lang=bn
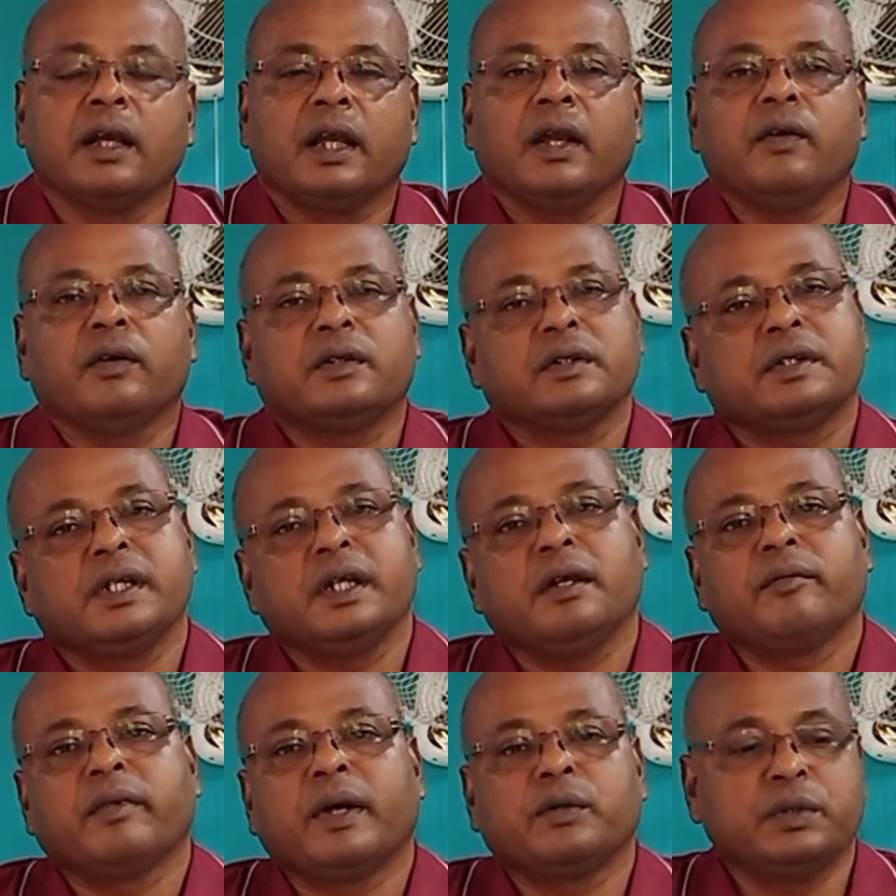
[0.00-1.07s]
কেউ হয়তো
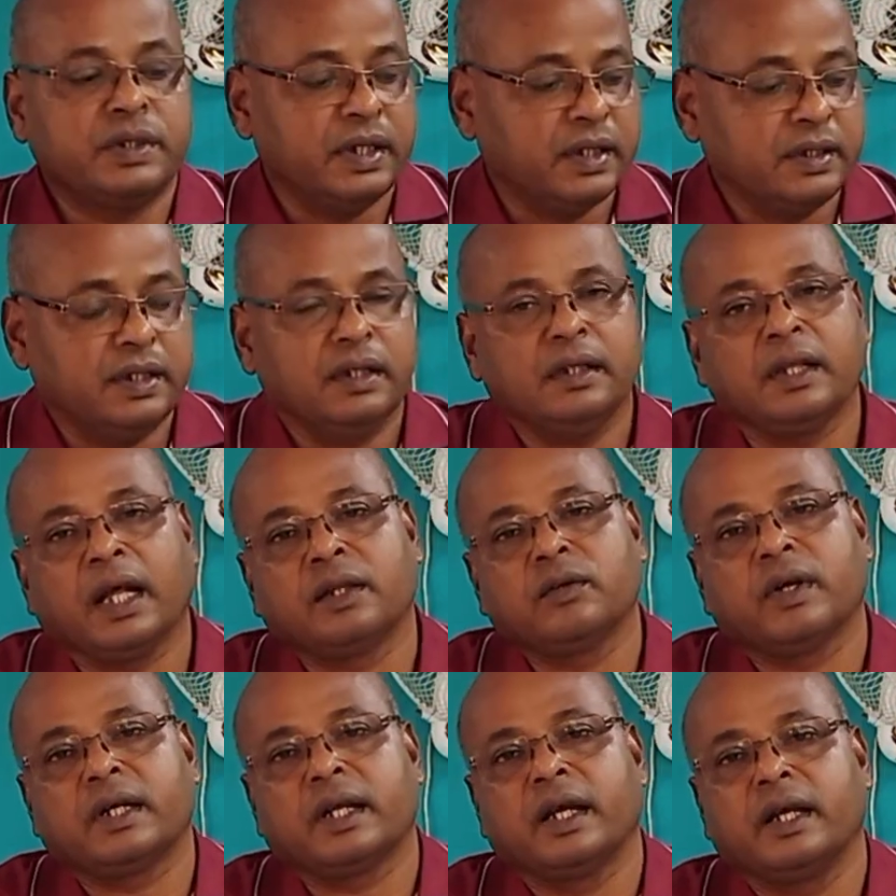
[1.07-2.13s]
শিঙি মাগুর ছেড়েছেন তা তো
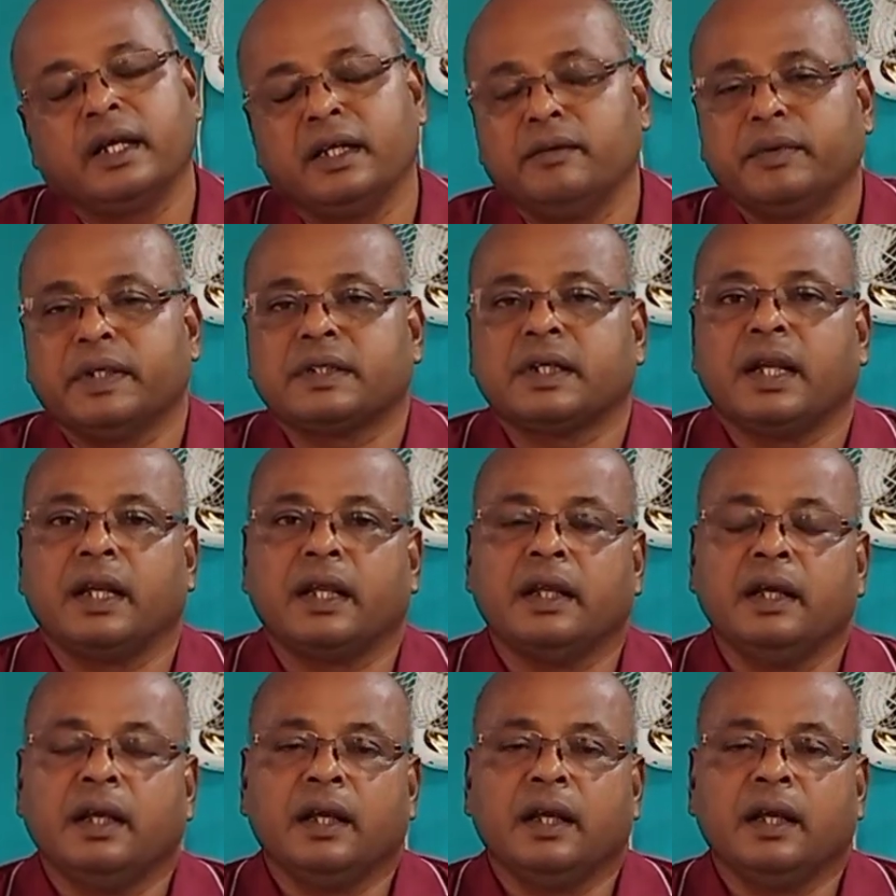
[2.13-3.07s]
একটা ইনফেকশানে